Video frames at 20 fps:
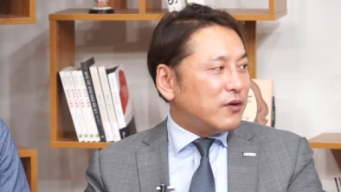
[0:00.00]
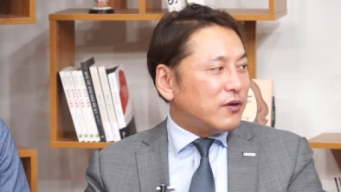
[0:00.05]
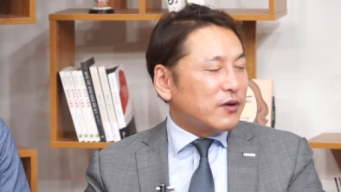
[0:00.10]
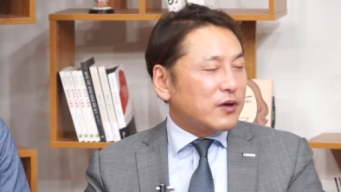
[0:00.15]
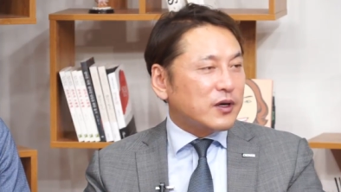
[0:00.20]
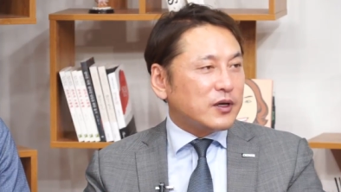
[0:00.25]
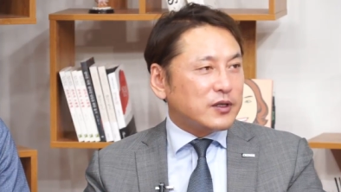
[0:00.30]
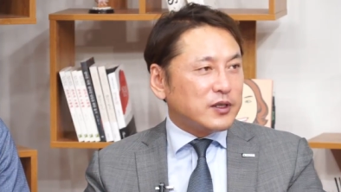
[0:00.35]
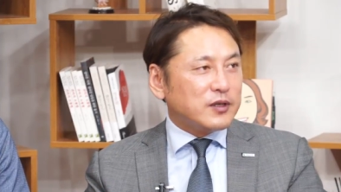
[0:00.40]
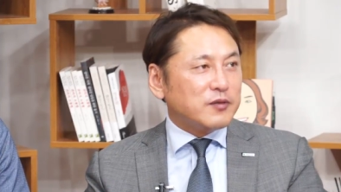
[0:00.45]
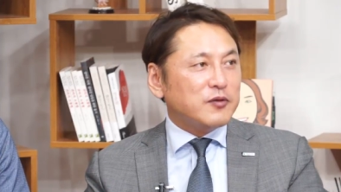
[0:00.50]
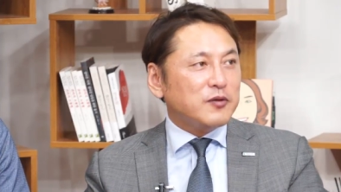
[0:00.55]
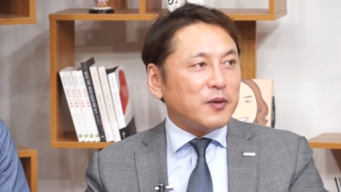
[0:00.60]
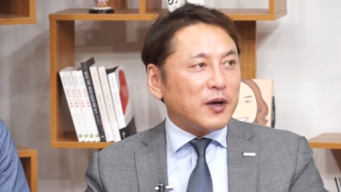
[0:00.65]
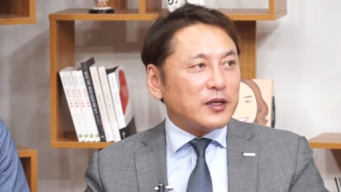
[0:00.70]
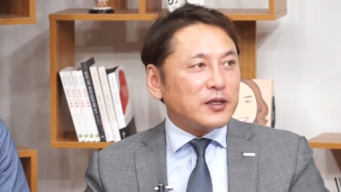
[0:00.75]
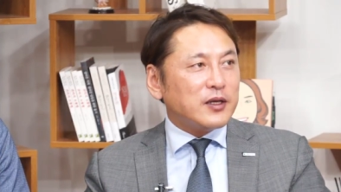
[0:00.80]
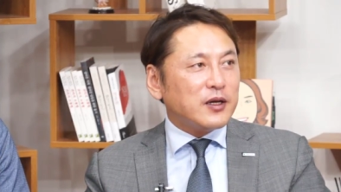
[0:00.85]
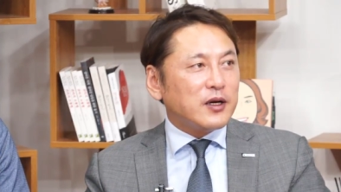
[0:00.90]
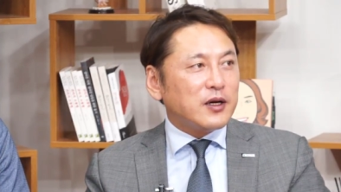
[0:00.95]
음. 그러니까 지금도
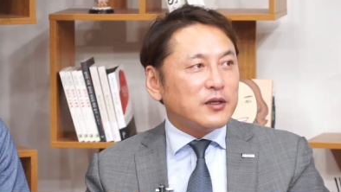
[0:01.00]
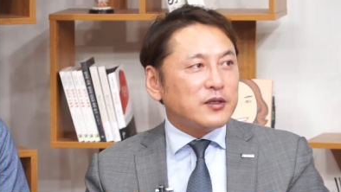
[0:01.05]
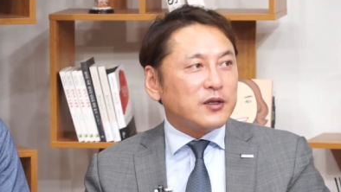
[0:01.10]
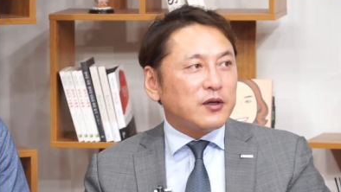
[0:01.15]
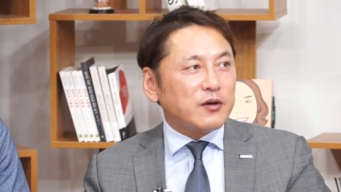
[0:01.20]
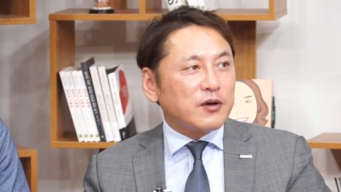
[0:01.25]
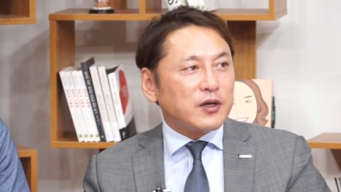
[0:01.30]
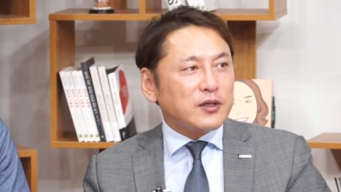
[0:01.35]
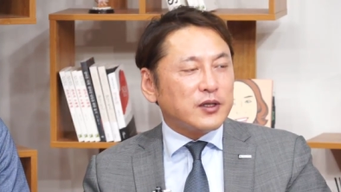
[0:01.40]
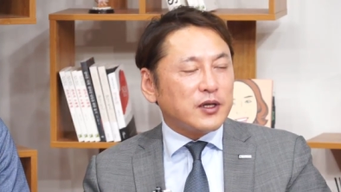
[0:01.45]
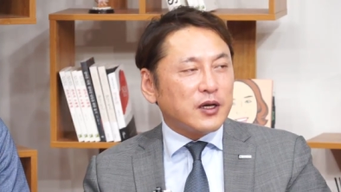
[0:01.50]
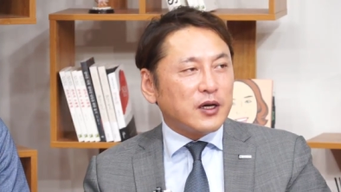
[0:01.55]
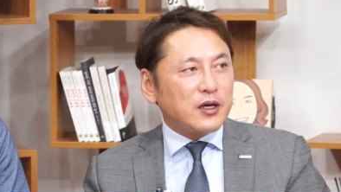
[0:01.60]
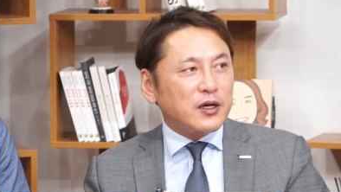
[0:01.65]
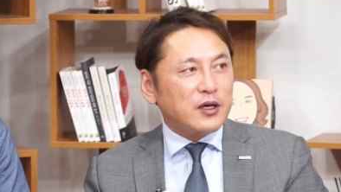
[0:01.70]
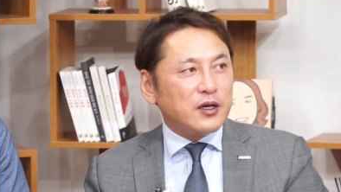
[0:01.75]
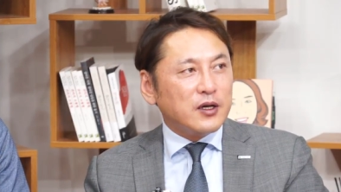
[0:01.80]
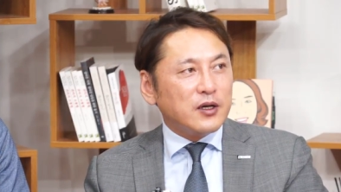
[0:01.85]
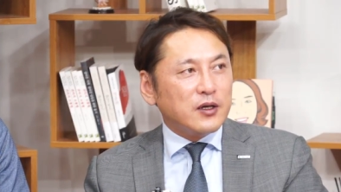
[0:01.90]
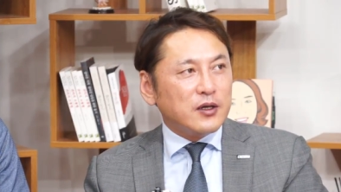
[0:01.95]
마찬가지예요. 그러니까 제가